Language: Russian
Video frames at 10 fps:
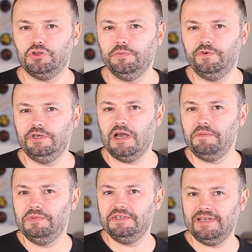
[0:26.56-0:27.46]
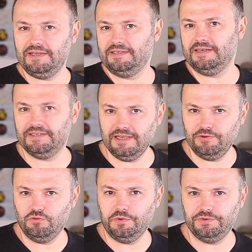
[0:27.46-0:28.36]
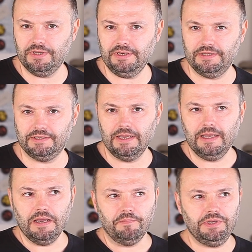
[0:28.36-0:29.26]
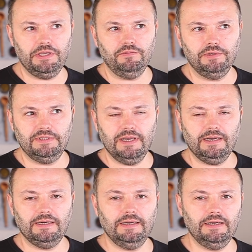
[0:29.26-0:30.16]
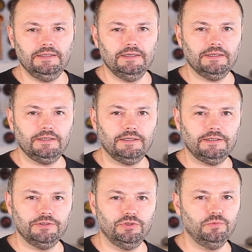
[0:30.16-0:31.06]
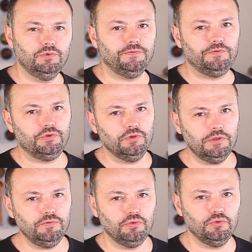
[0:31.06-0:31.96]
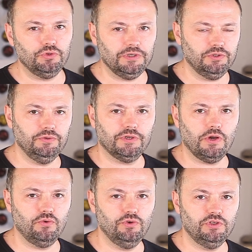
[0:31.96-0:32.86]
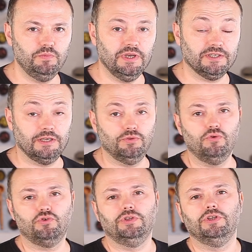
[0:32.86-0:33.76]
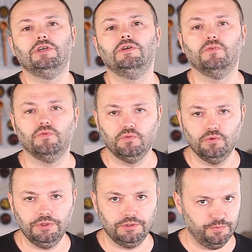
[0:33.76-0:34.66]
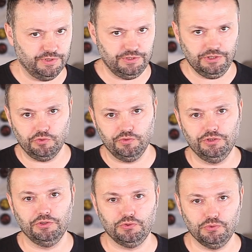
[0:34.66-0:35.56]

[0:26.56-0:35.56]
чтобы вы обязательно захотели его повторить. Прикидывал так, эдак, думаю, все равно нужно готовить какое-нибудь мясо, оно уже на его фоне демонстрирует этот